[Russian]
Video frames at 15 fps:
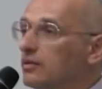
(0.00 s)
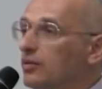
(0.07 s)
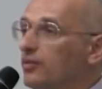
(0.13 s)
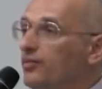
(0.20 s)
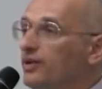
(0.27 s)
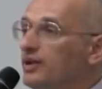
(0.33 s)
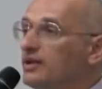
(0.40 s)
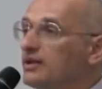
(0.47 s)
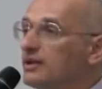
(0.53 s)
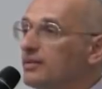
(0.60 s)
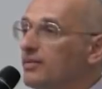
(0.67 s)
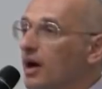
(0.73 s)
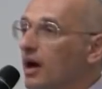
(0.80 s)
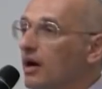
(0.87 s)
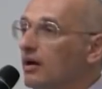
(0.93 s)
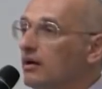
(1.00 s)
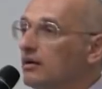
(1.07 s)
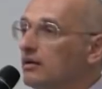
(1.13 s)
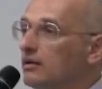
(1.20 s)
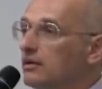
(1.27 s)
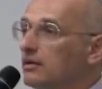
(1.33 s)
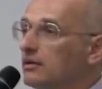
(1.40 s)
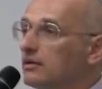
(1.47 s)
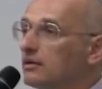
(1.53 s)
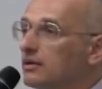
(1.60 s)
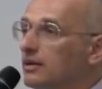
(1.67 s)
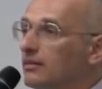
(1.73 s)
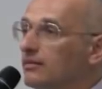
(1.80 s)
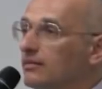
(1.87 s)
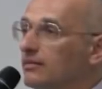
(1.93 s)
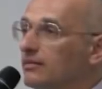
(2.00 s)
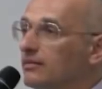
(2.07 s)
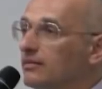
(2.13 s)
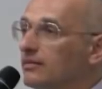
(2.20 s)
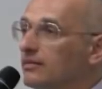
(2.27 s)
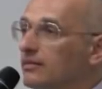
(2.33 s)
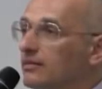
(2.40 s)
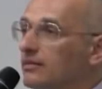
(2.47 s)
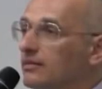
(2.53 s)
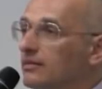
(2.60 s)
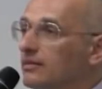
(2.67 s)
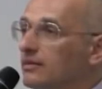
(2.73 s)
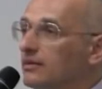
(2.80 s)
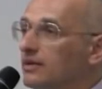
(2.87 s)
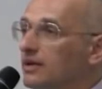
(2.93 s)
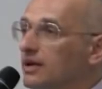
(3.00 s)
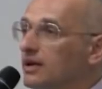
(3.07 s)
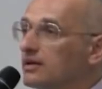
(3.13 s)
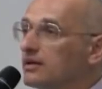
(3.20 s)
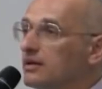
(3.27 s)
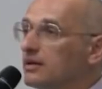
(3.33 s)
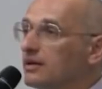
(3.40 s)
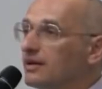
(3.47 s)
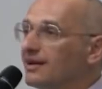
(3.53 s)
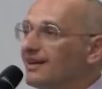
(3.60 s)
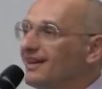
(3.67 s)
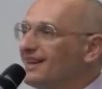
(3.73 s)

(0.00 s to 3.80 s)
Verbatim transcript: убить себя, там, если ты